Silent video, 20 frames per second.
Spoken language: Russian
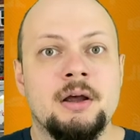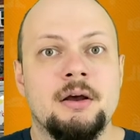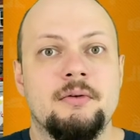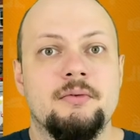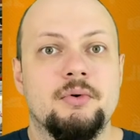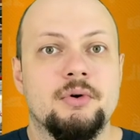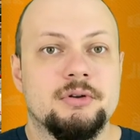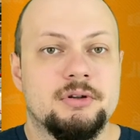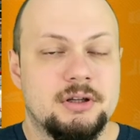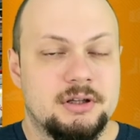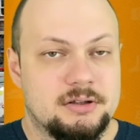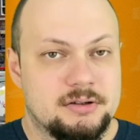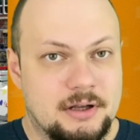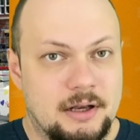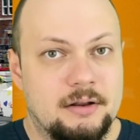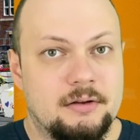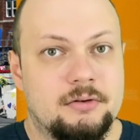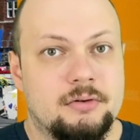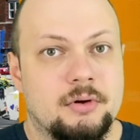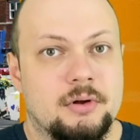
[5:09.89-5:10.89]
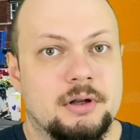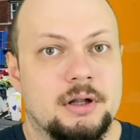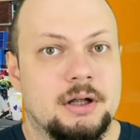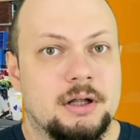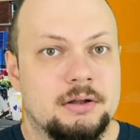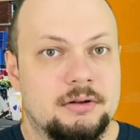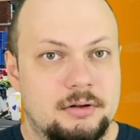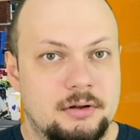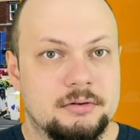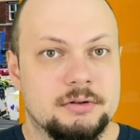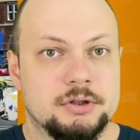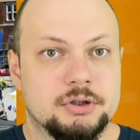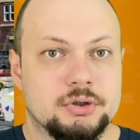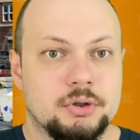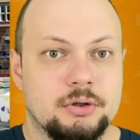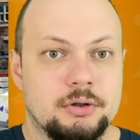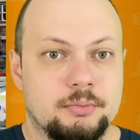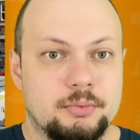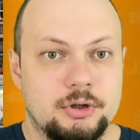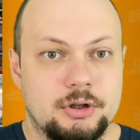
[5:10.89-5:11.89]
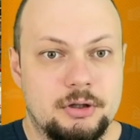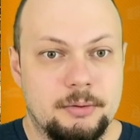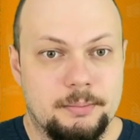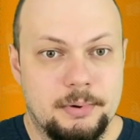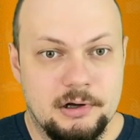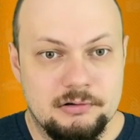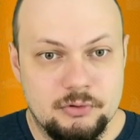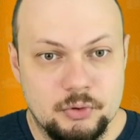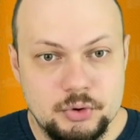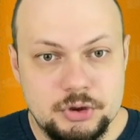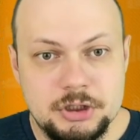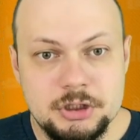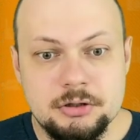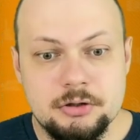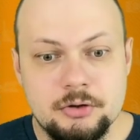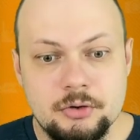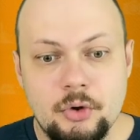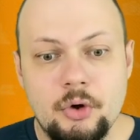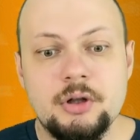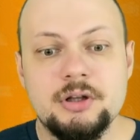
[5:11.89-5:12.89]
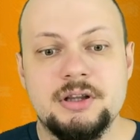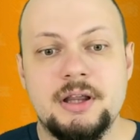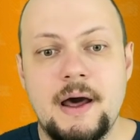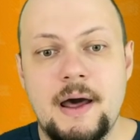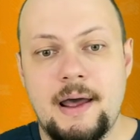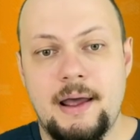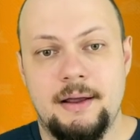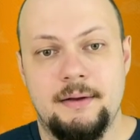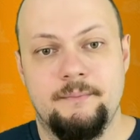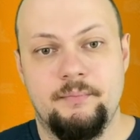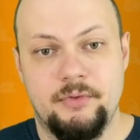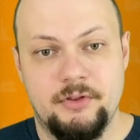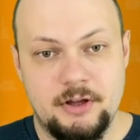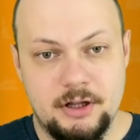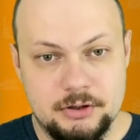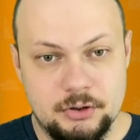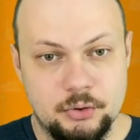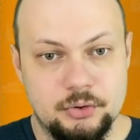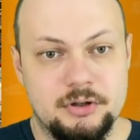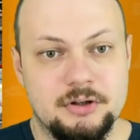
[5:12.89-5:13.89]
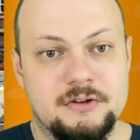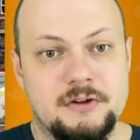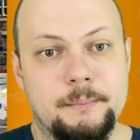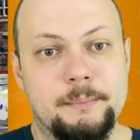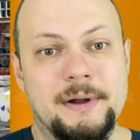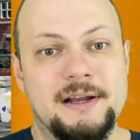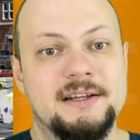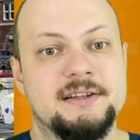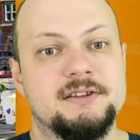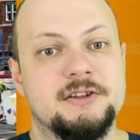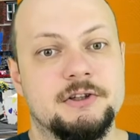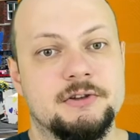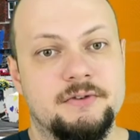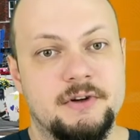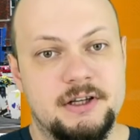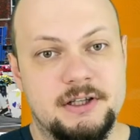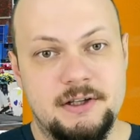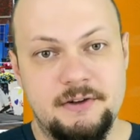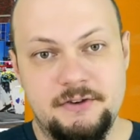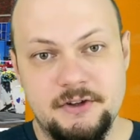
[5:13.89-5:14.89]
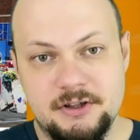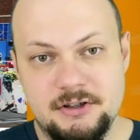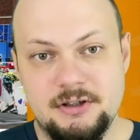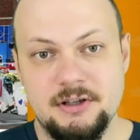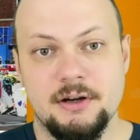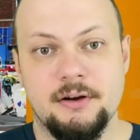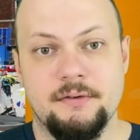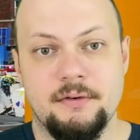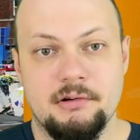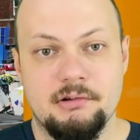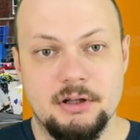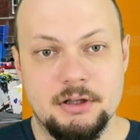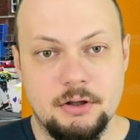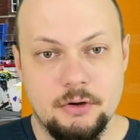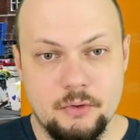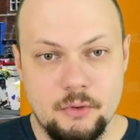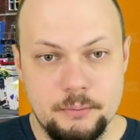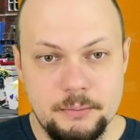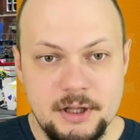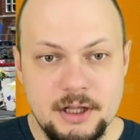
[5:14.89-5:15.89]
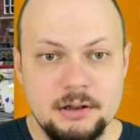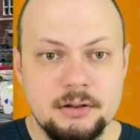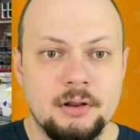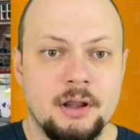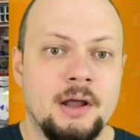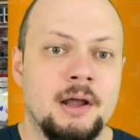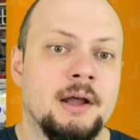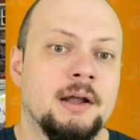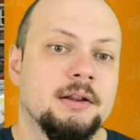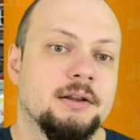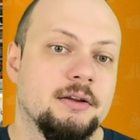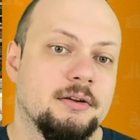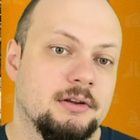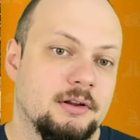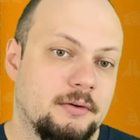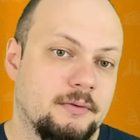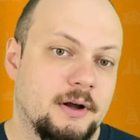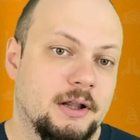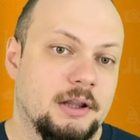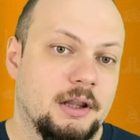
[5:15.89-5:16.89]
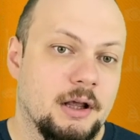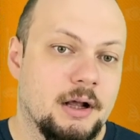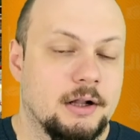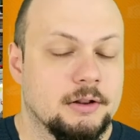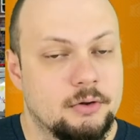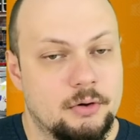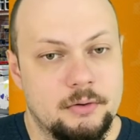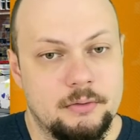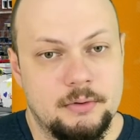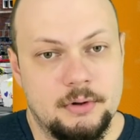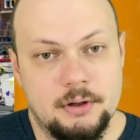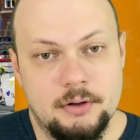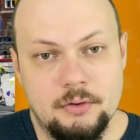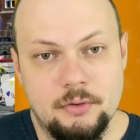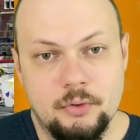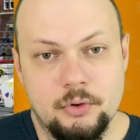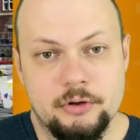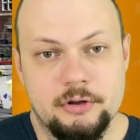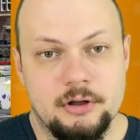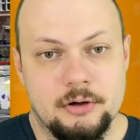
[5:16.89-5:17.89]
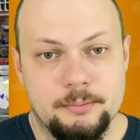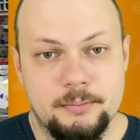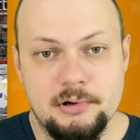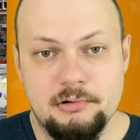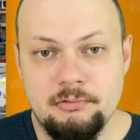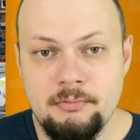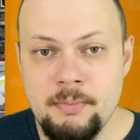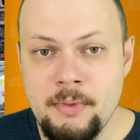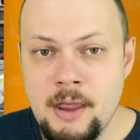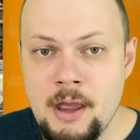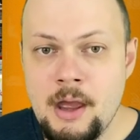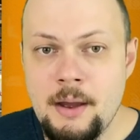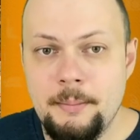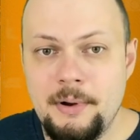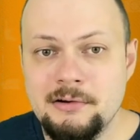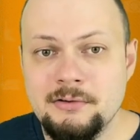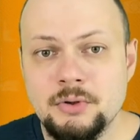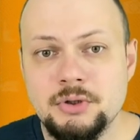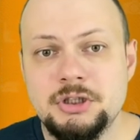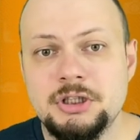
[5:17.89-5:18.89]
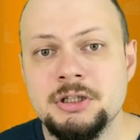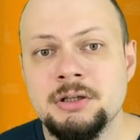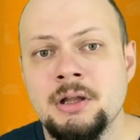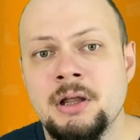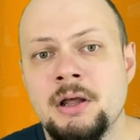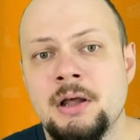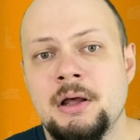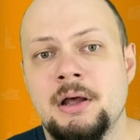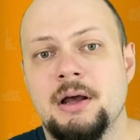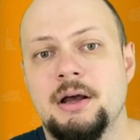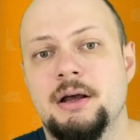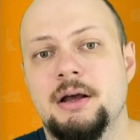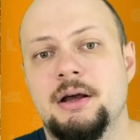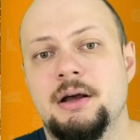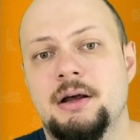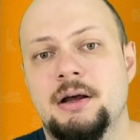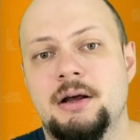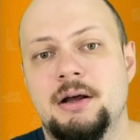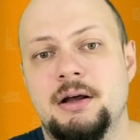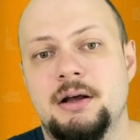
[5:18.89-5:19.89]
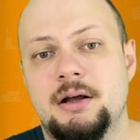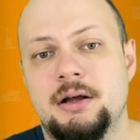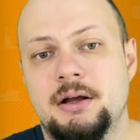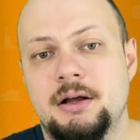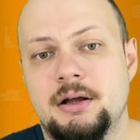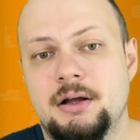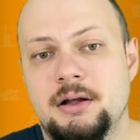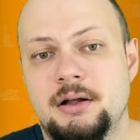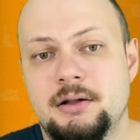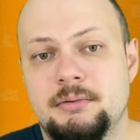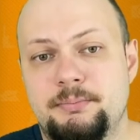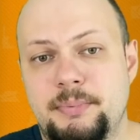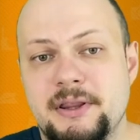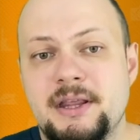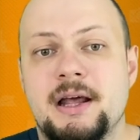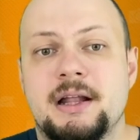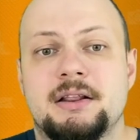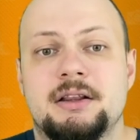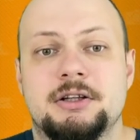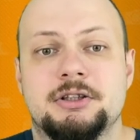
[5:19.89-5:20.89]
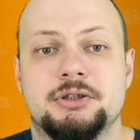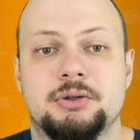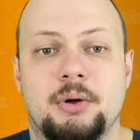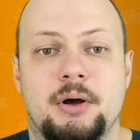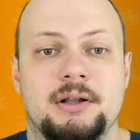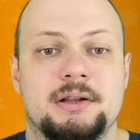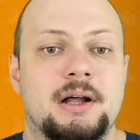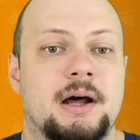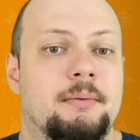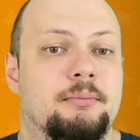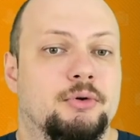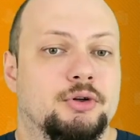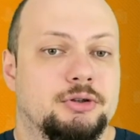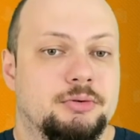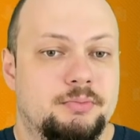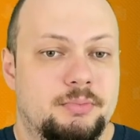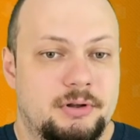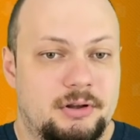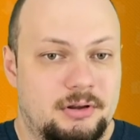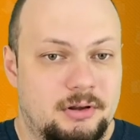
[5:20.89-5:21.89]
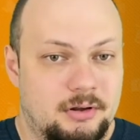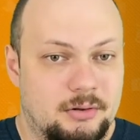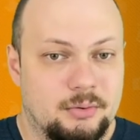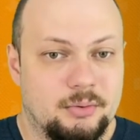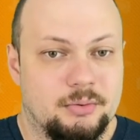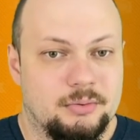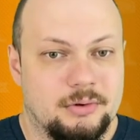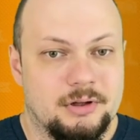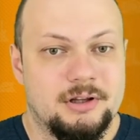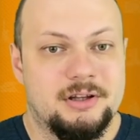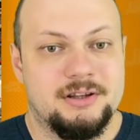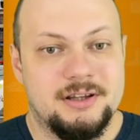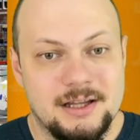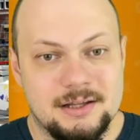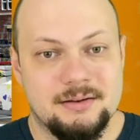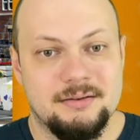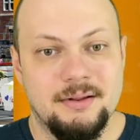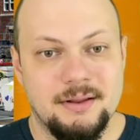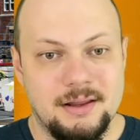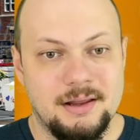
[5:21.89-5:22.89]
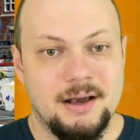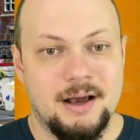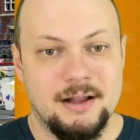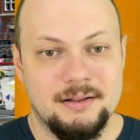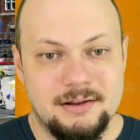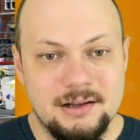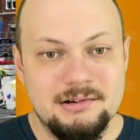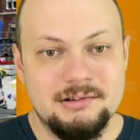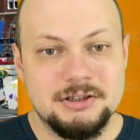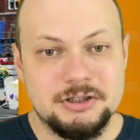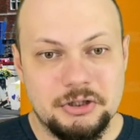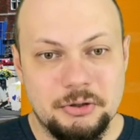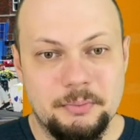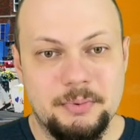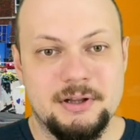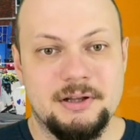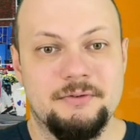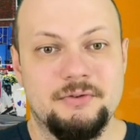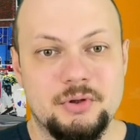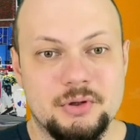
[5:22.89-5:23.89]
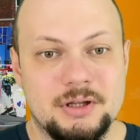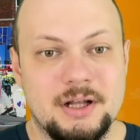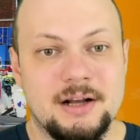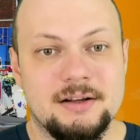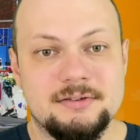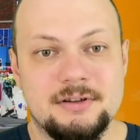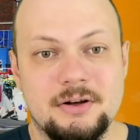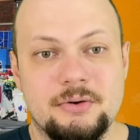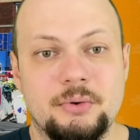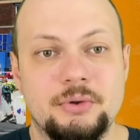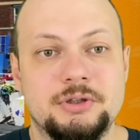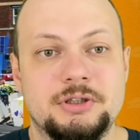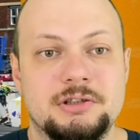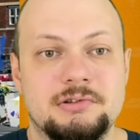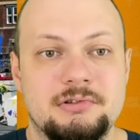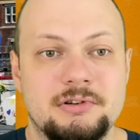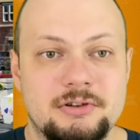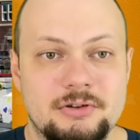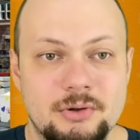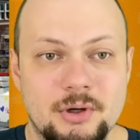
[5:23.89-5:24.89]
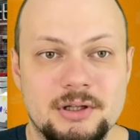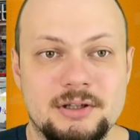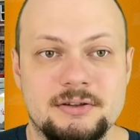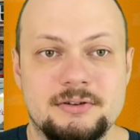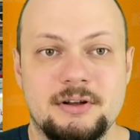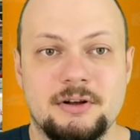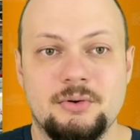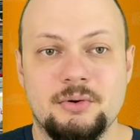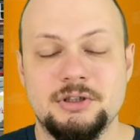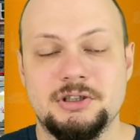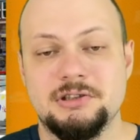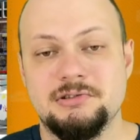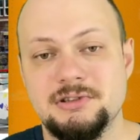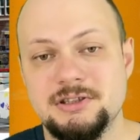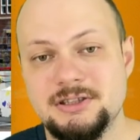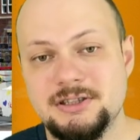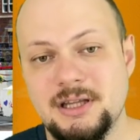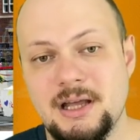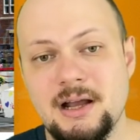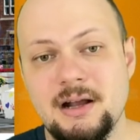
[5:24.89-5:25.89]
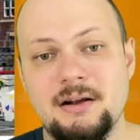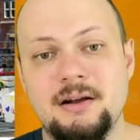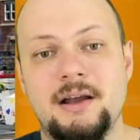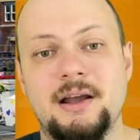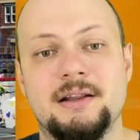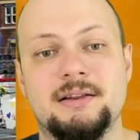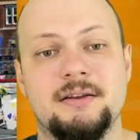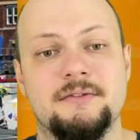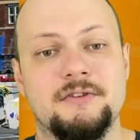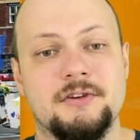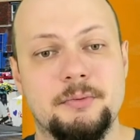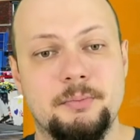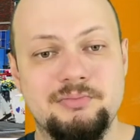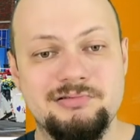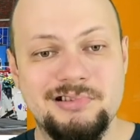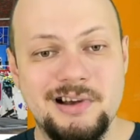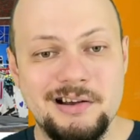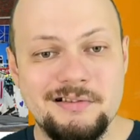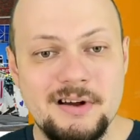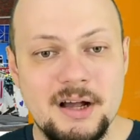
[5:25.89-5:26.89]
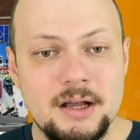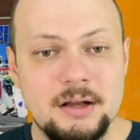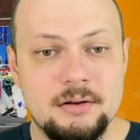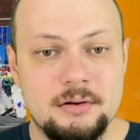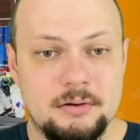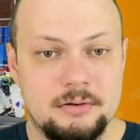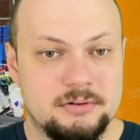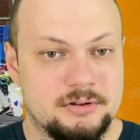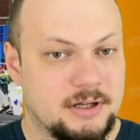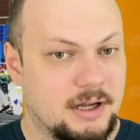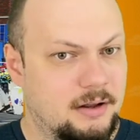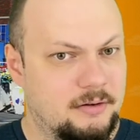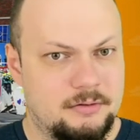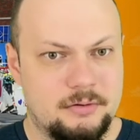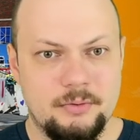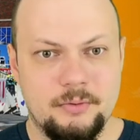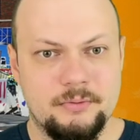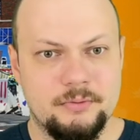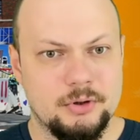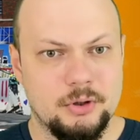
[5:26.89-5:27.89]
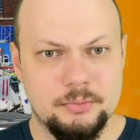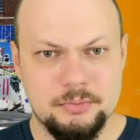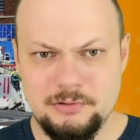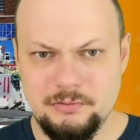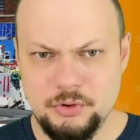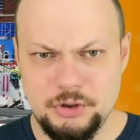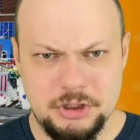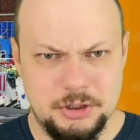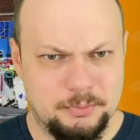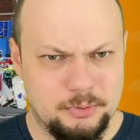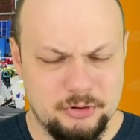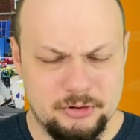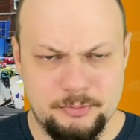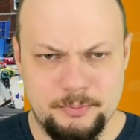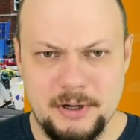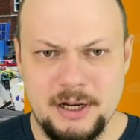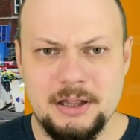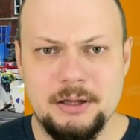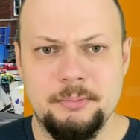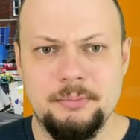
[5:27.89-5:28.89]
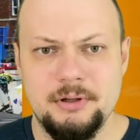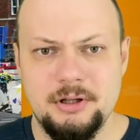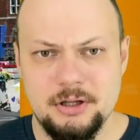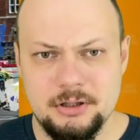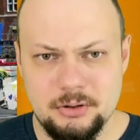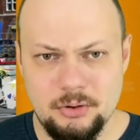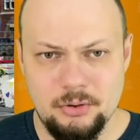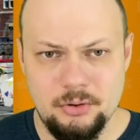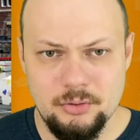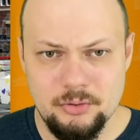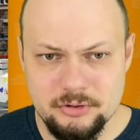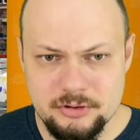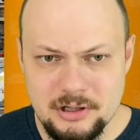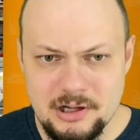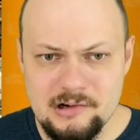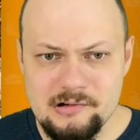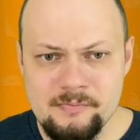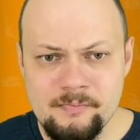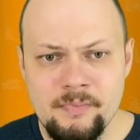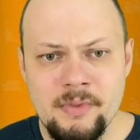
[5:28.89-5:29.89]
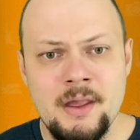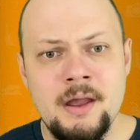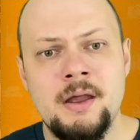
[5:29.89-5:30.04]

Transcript: Вот, и, скорее всего, она действительно что-нибудь дополучит. Но да, сотрудница полиции сфальсифицировала документ, на основании которого ордер был получен. Э, понятно, что она, может быть, ну, естественно, не хотела, чтобы это все так закончилось, но это закончилось так, это всплыло. Скорее всего, в ином случае просто про это бы никто не узнал.